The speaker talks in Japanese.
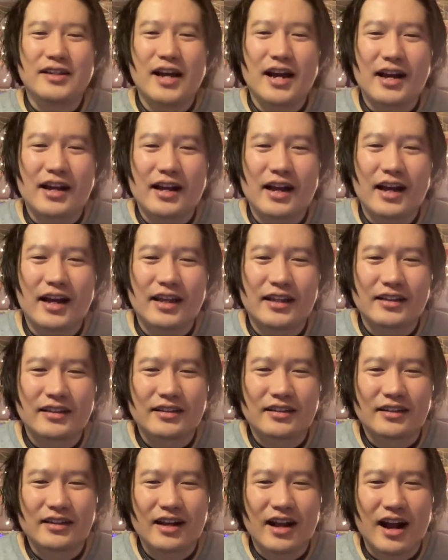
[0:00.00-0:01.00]
イヤー界
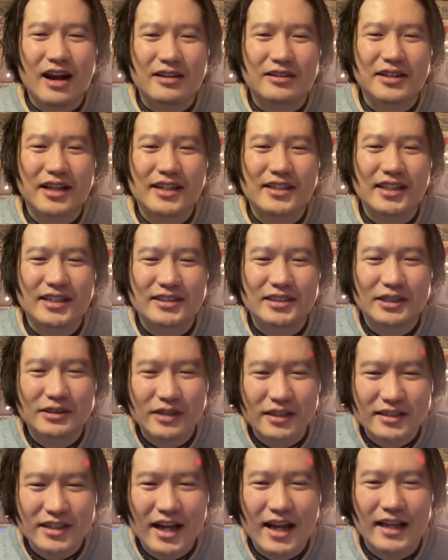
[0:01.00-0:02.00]
拡大させてく
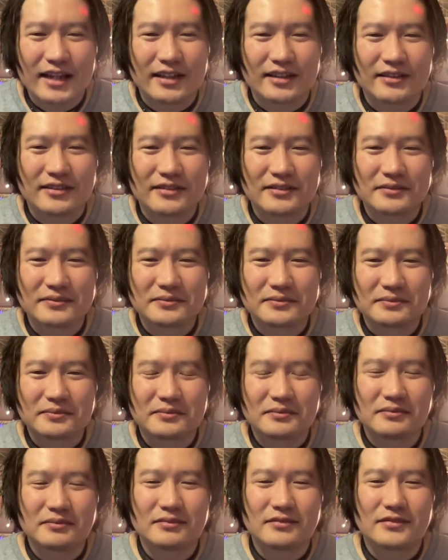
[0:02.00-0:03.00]
ださい。
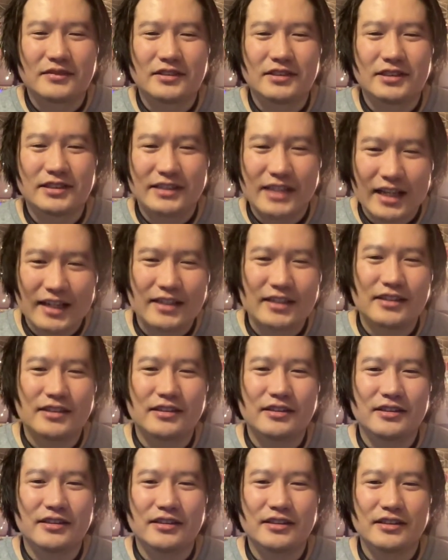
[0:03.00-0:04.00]
ぜひ、
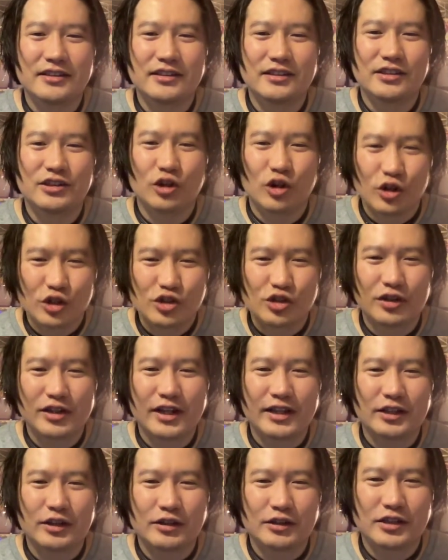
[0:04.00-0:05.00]
よろしくお
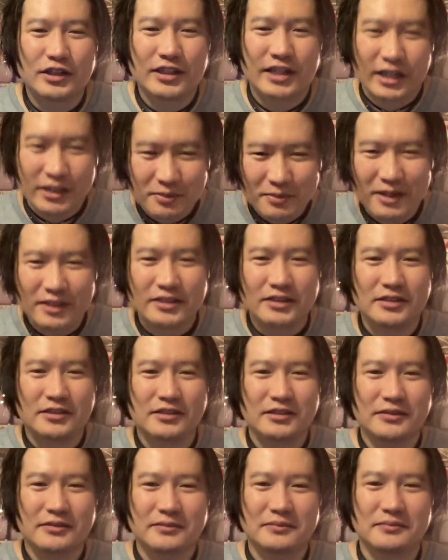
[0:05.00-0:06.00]
願いいたします。